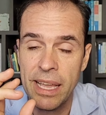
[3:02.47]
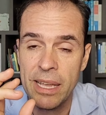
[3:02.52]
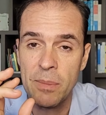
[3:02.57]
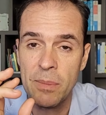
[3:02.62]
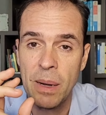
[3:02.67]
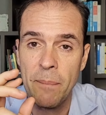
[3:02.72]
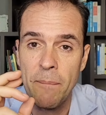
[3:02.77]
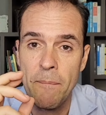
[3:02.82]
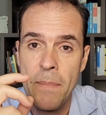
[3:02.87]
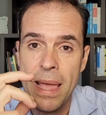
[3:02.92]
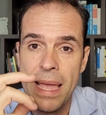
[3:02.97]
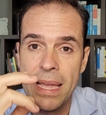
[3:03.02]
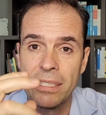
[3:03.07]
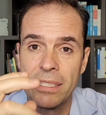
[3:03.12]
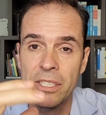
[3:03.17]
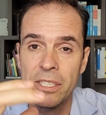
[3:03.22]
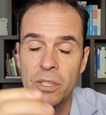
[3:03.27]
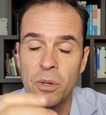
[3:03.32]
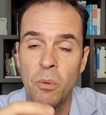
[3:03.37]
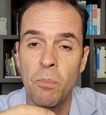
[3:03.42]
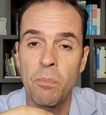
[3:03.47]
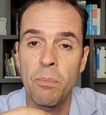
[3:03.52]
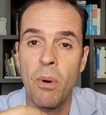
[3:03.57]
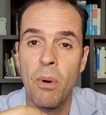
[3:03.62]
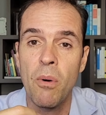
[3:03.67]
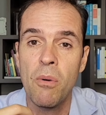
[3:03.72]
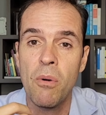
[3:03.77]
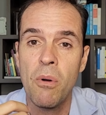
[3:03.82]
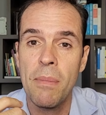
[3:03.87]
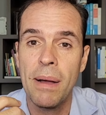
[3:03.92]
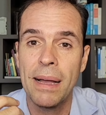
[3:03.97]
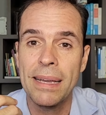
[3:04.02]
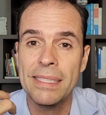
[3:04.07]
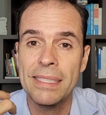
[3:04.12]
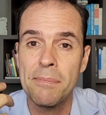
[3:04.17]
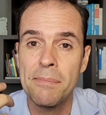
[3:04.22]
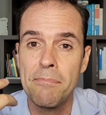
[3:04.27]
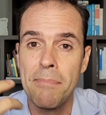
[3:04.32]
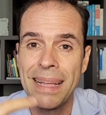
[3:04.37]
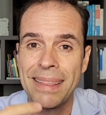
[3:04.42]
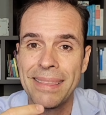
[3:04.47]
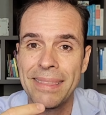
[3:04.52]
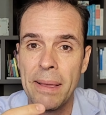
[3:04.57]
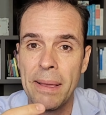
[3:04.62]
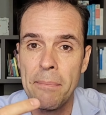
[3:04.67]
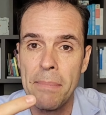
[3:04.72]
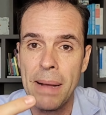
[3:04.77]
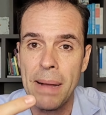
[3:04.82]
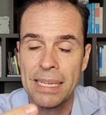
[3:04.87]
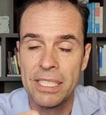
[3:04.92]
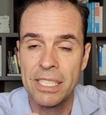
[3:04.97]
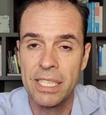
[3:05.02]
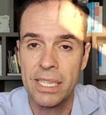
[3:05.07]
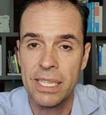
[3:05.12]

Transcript: uma mente um pouco mais matemática.